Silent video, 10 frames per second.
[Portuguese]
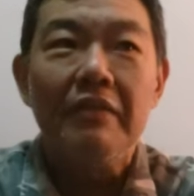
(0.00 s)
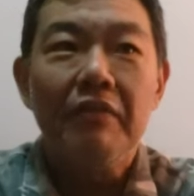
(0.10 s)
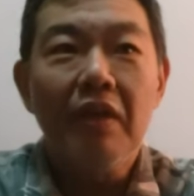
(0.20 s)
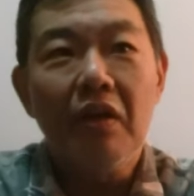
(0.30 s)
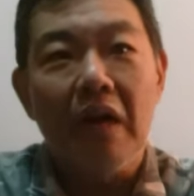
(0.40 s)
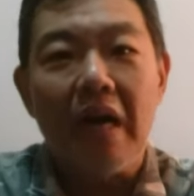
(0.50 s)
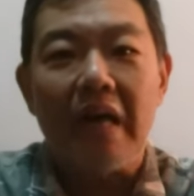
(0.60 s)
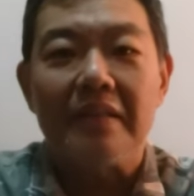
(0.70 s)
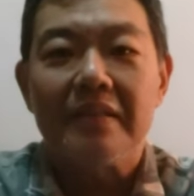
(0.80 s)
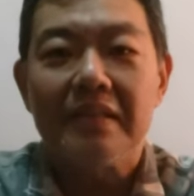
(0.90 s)
falou,
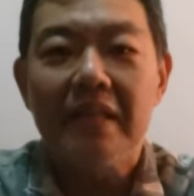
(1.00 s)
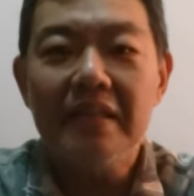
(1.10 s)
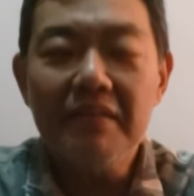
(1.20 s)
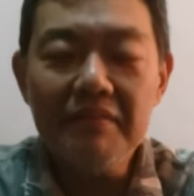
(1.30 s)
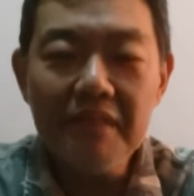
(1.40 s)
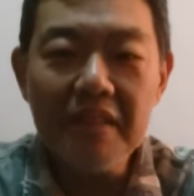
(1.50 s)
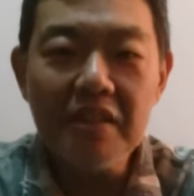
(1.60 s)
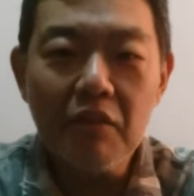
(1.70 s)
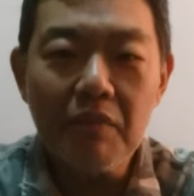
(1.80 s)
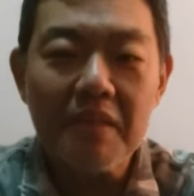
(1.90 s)
ah, tenta
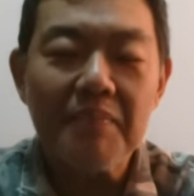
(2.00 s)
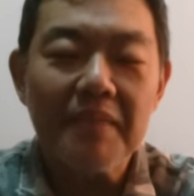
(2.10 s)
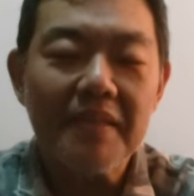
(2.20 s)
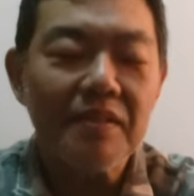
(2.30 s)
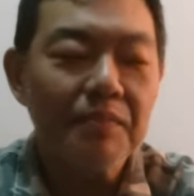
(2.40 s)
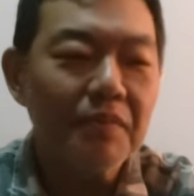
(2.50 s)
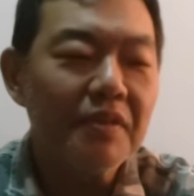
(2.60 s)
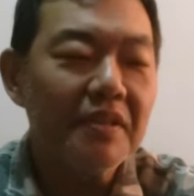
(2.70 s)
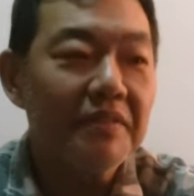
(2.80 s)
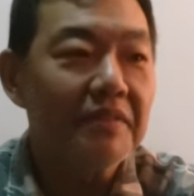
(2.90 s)
deixar o mais parecido
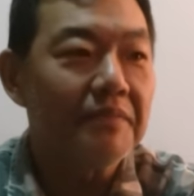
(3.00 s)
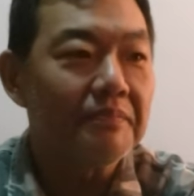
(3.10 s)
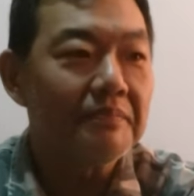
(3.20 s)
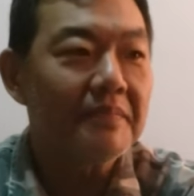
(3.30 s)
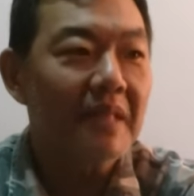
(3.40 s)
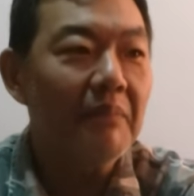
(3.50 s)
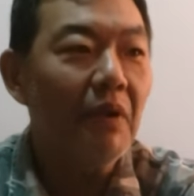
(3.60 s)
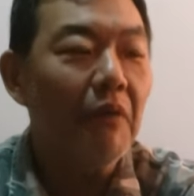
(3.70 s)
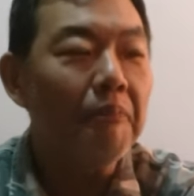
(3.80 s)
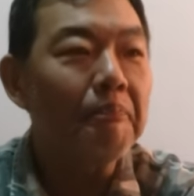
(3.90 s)
possível, tá
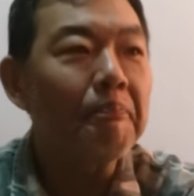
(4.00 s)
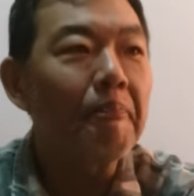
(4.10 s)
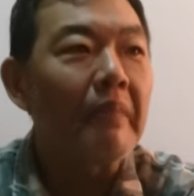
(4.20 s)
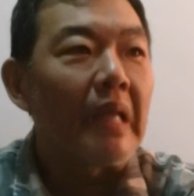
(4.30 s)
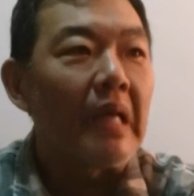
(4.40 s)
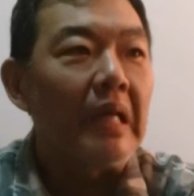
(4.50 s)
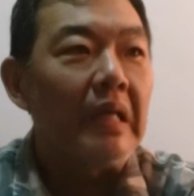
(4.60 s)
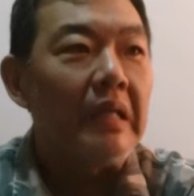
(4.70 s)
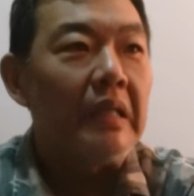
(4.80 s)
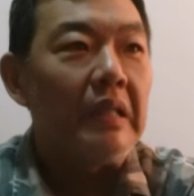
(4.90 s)
bom.
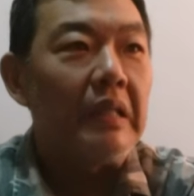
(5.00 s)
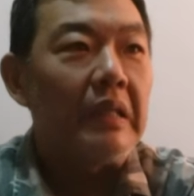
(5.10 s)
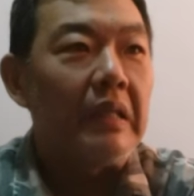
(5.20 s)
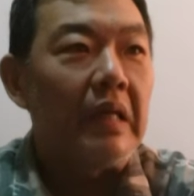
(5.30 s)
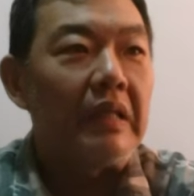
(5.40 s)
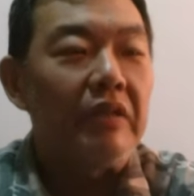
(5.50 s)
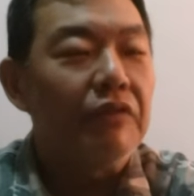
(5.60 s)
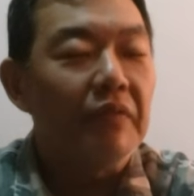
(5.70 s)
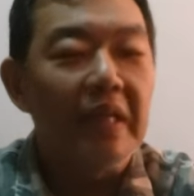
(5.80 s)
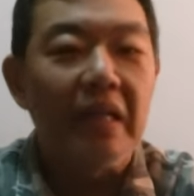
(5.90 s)
E aí eu
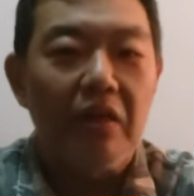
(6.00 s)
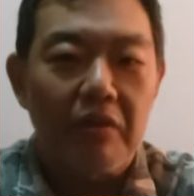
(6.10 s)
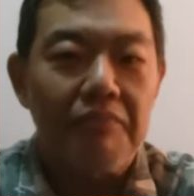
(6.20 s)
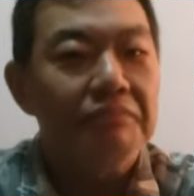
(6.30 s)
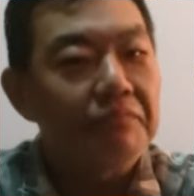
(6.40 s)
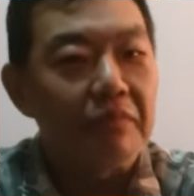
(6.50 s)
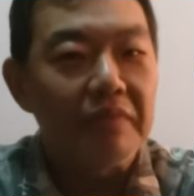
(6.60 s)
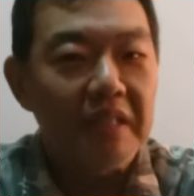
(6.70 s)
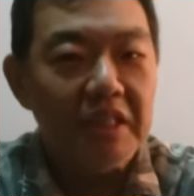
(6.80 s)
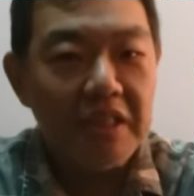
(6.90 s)
falei, ó,
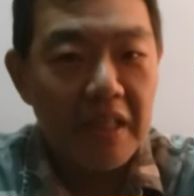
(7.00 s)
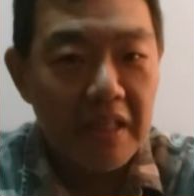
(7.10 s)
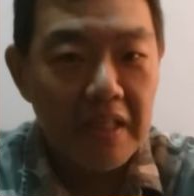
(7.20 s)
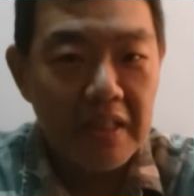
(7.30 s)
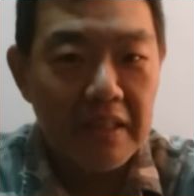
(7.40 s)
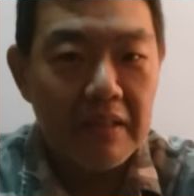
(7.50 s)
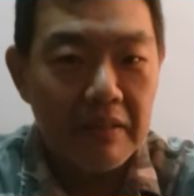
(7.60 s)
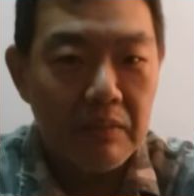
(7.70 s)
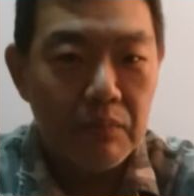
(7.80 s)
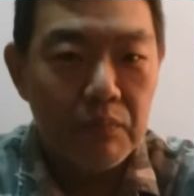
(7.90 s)
vamos deixar,
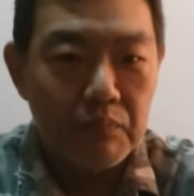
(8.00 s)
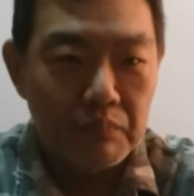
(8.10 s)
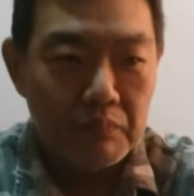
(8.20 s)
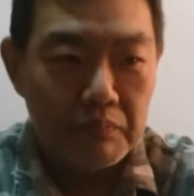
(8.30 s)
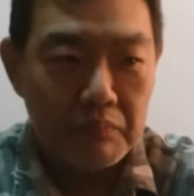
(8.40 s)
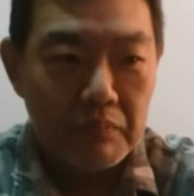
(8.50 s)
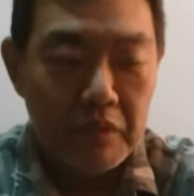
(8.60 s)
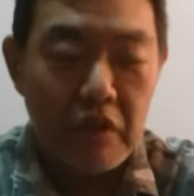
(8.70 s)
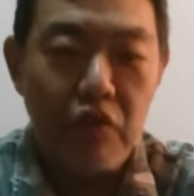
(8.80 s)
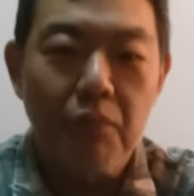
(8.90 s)

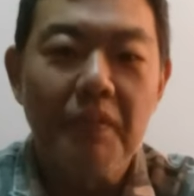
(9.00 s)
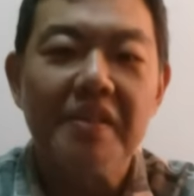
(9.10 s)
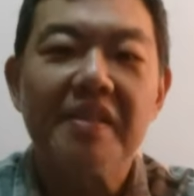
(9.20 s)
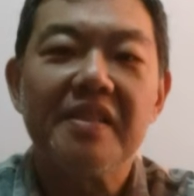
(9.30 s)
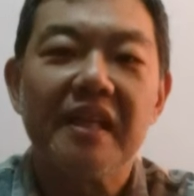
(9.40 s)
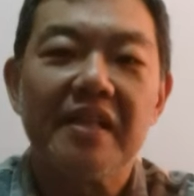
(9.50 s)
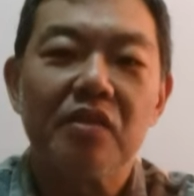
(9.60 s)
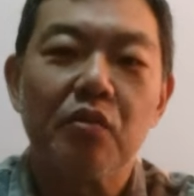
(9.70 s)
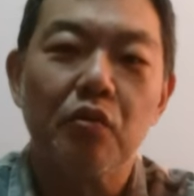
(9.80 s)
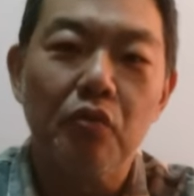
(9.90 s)
deixa eu pesquisar as
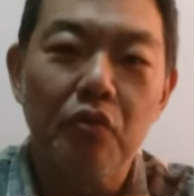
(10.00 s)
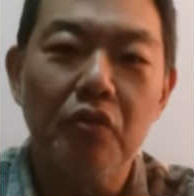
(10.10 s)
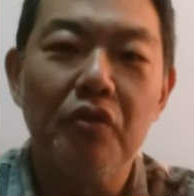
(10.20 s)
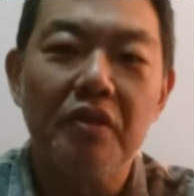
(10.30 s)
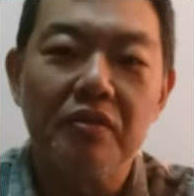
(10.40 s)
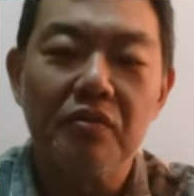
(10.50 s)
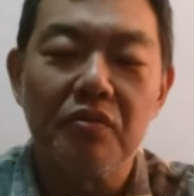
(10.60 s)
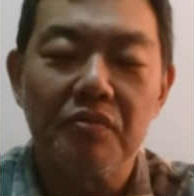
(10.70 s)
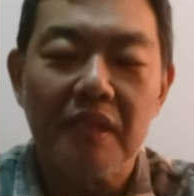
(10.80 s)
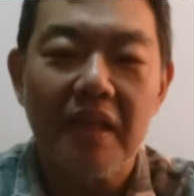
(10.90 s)
cores
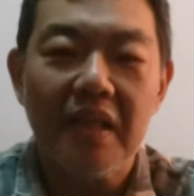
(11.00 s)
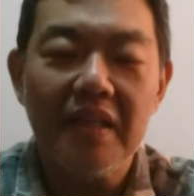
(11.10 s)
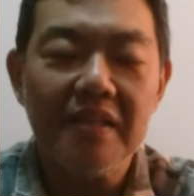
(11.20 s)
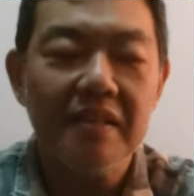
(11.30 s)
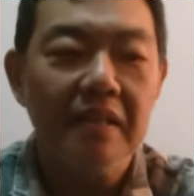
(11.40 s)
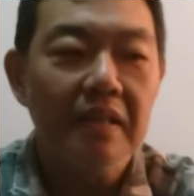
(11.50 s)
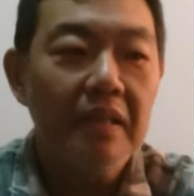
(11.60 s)
tudo mais.